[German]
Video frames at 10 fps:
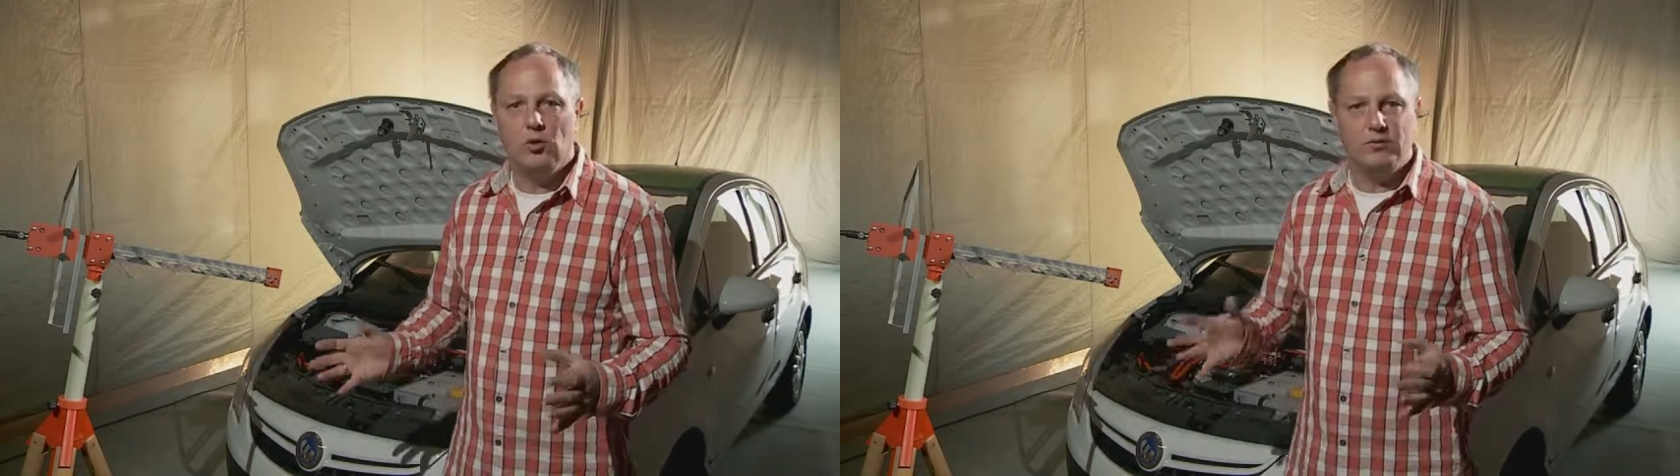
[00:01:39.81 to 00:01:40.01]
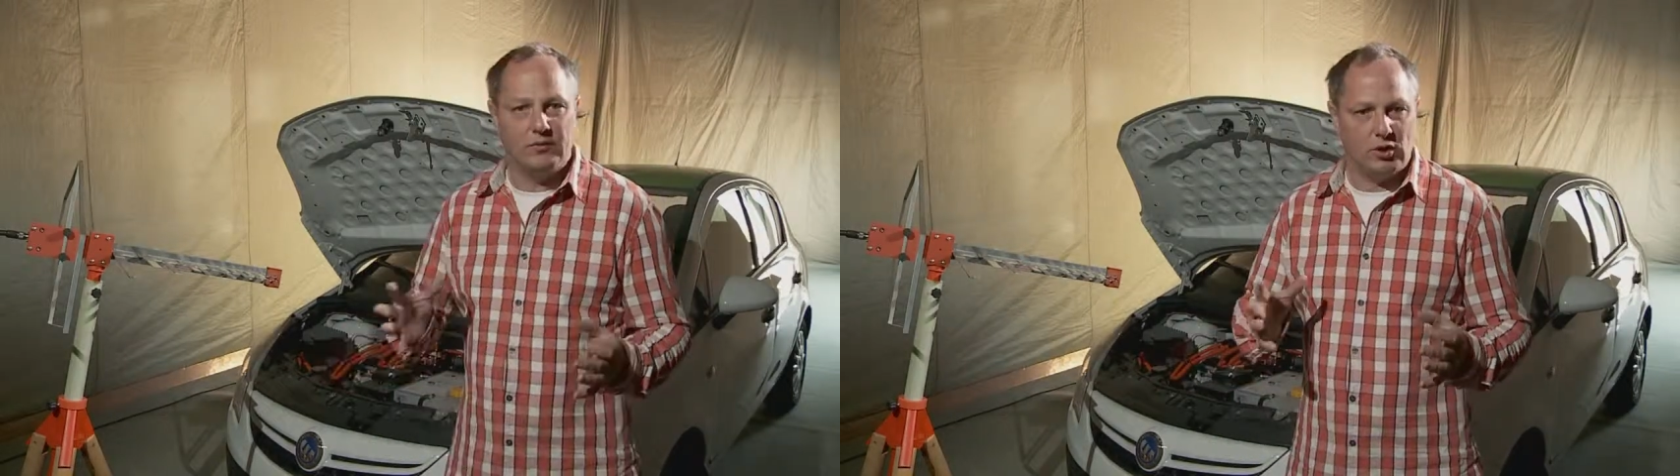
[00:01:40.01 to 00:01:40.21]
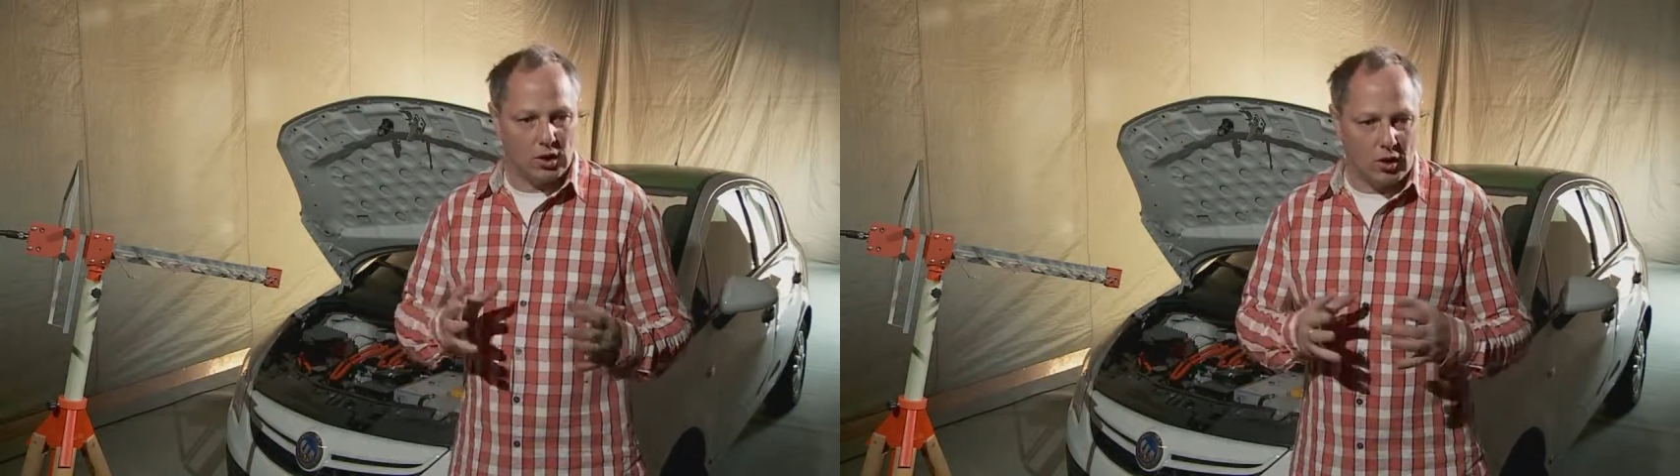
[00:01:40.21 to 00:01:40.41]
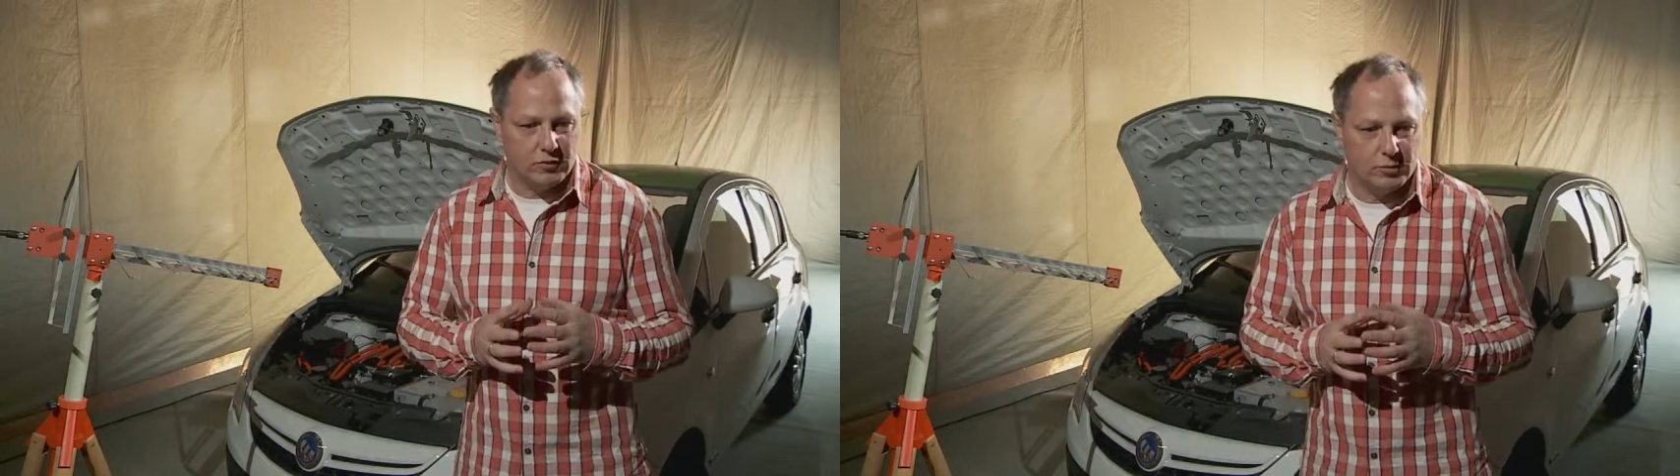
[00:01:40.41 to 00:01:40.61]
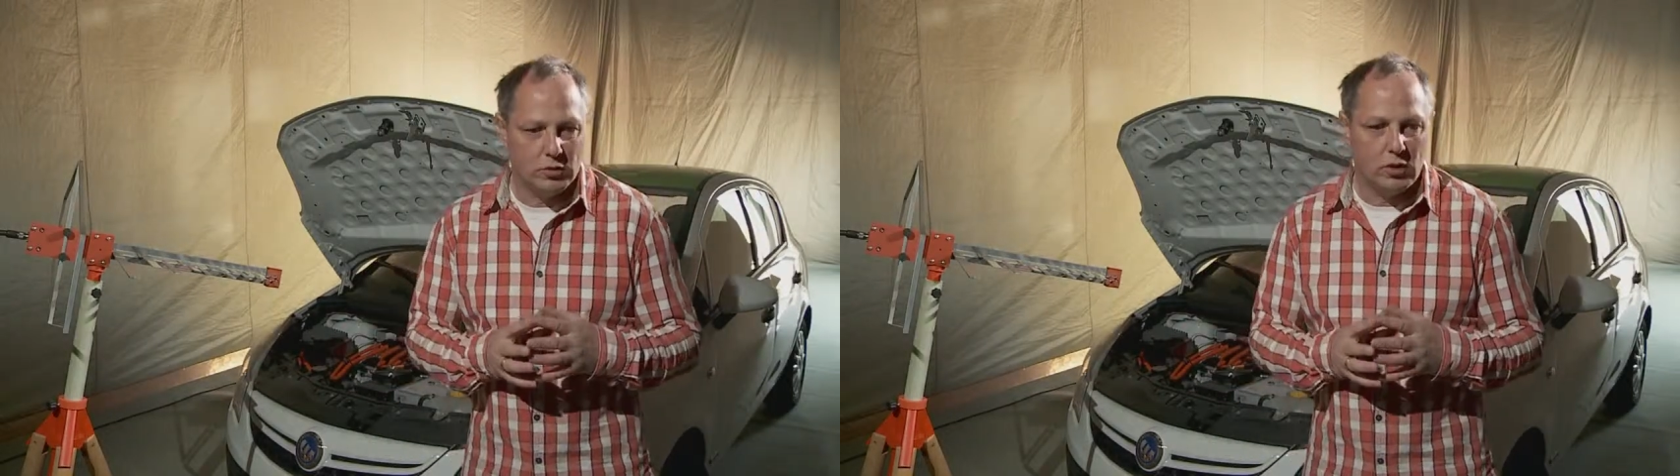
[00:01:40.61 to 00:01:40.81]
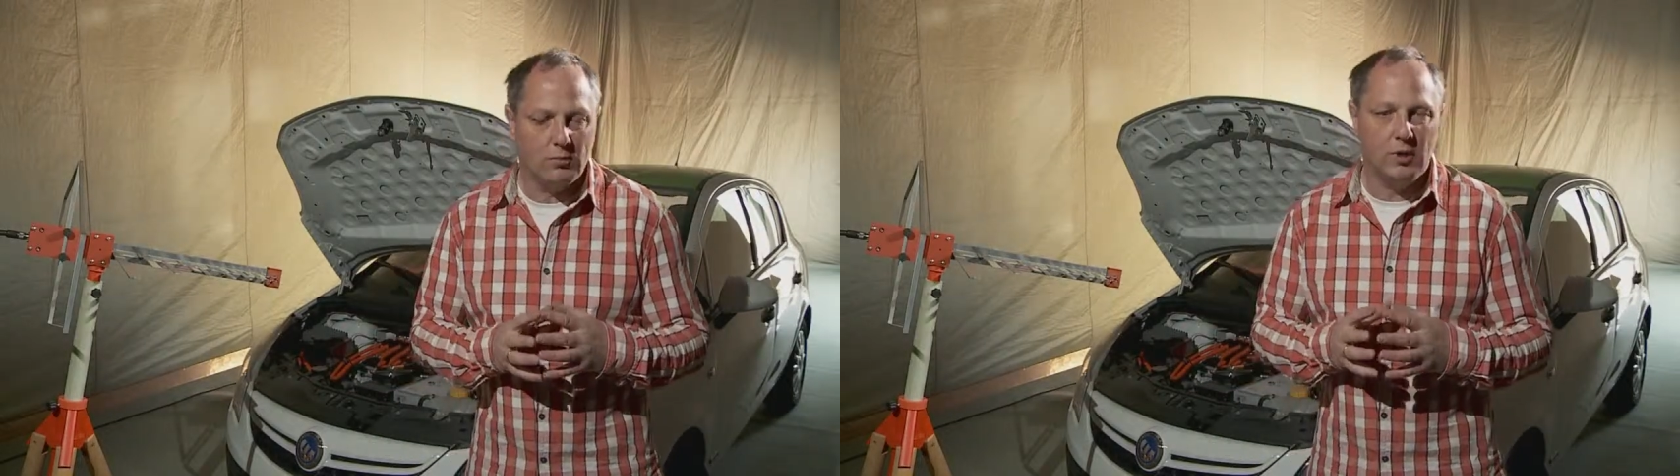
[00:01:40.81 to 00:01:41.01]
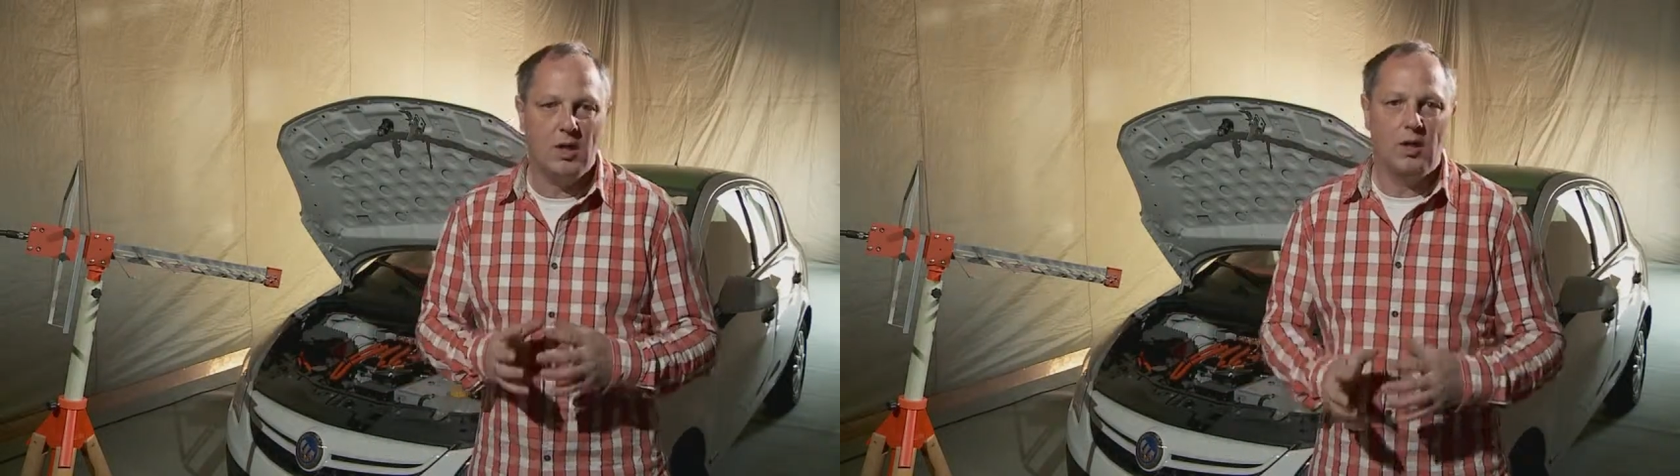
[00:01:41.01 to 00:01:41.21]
Und wir wollen rausbekommen,